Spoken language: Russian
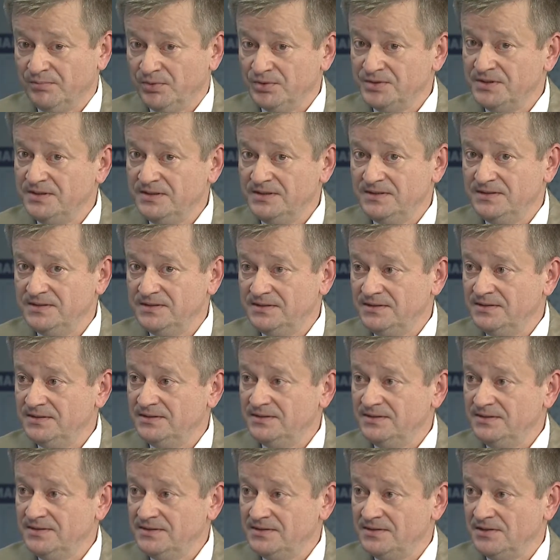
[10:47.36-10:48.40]
после 10
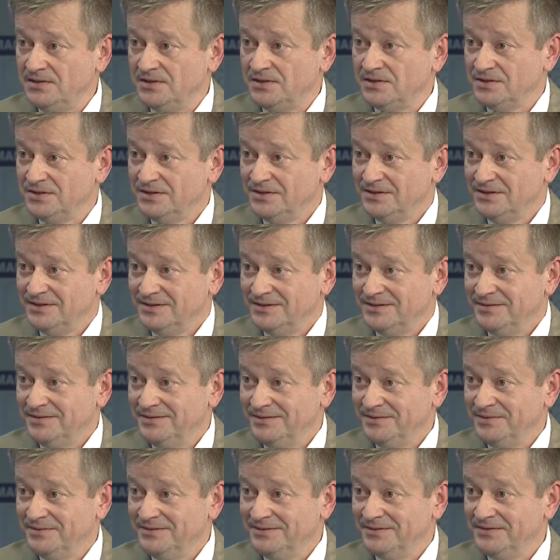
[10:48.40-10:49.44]
тысяч
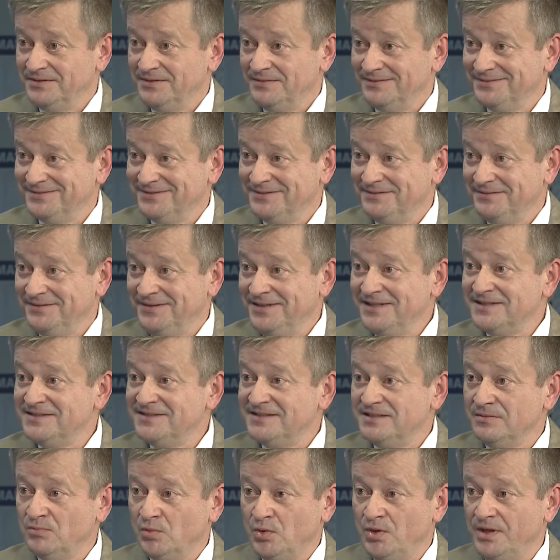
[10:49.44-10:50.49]

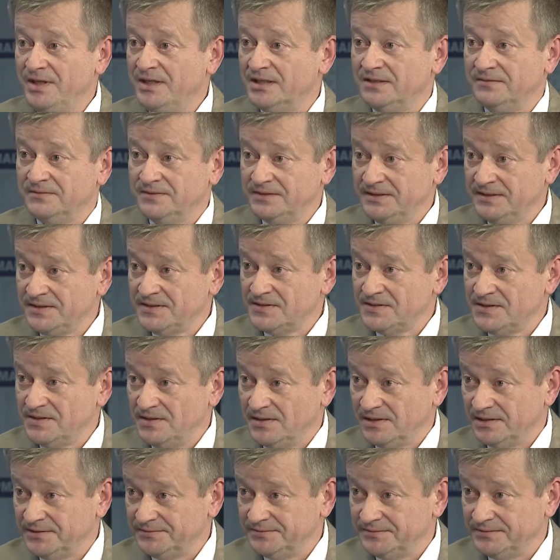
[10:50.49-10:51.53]
нестимулированных
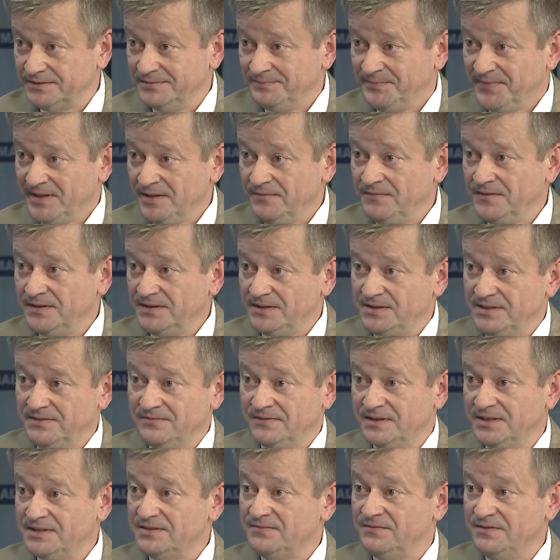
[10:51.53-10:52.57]
циклов
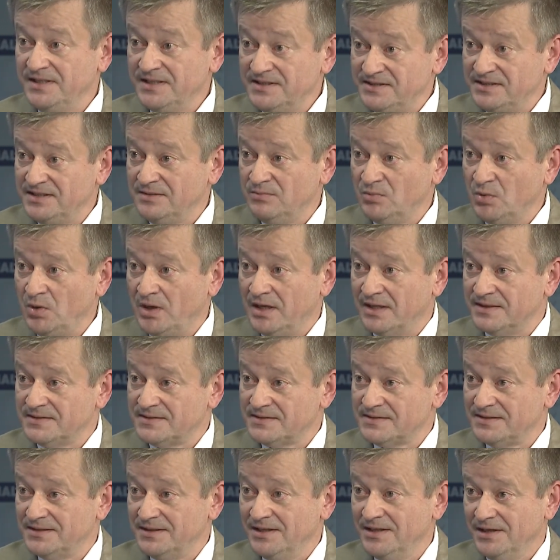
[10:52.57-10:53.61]
эффективность вне
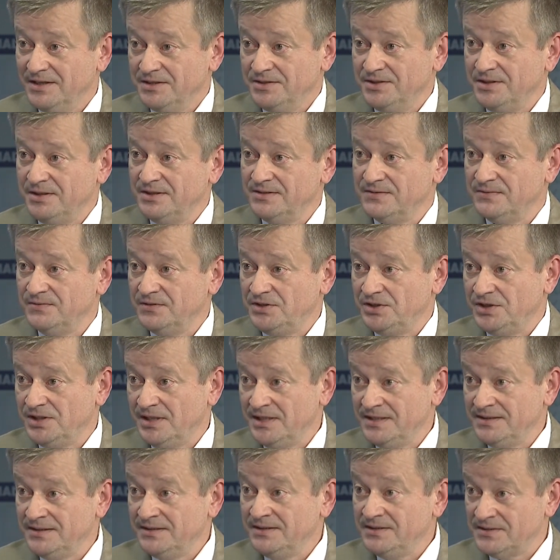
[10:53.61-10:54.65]
стимуляции
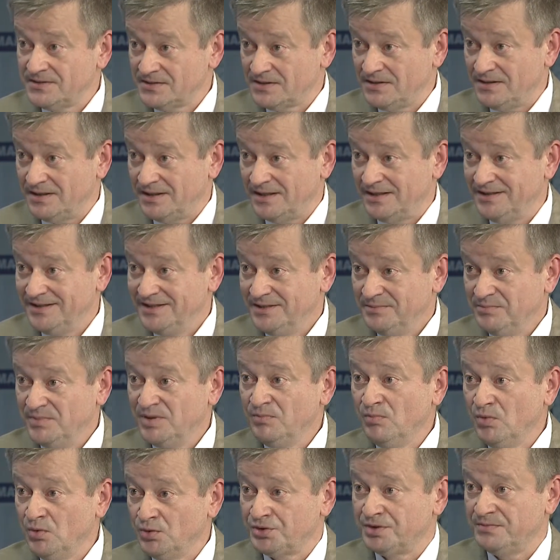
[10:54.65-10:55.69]
чрезвычайно низка. Мы
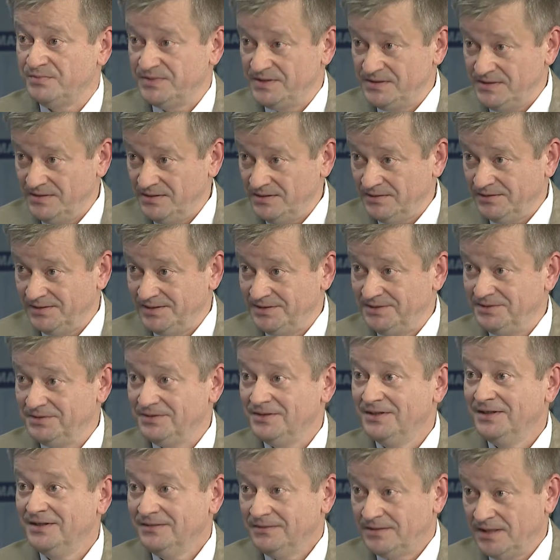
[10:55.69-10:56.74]
можем сделать
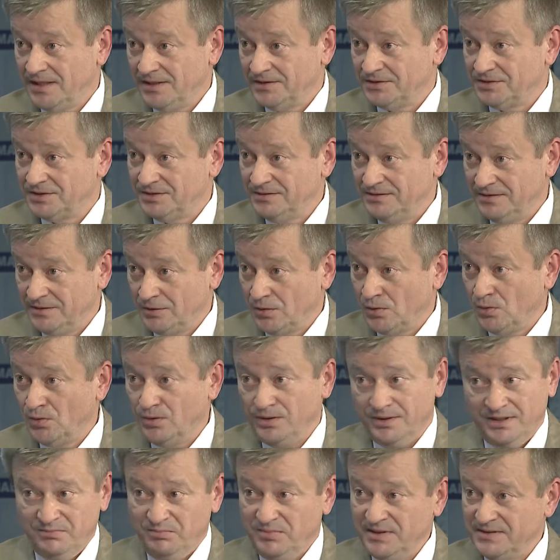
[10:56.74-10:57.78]
также ЭКО
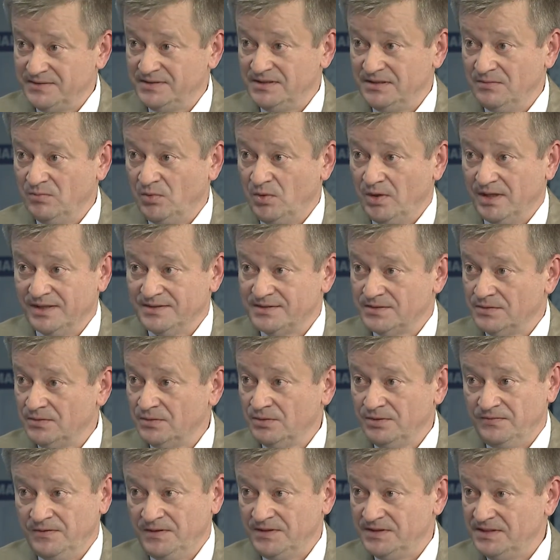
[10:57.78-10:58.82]
и без стимуляции,
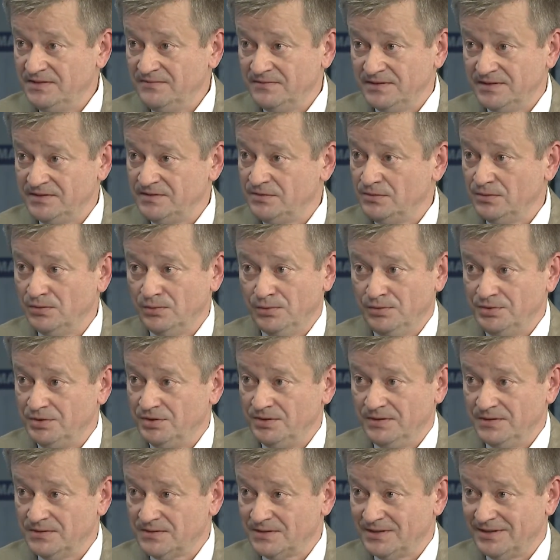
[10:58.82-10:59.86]
но эффективность
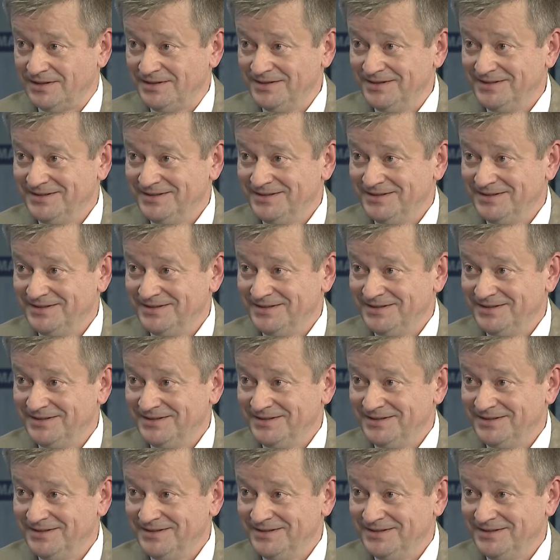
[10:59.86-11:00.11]
очень низка.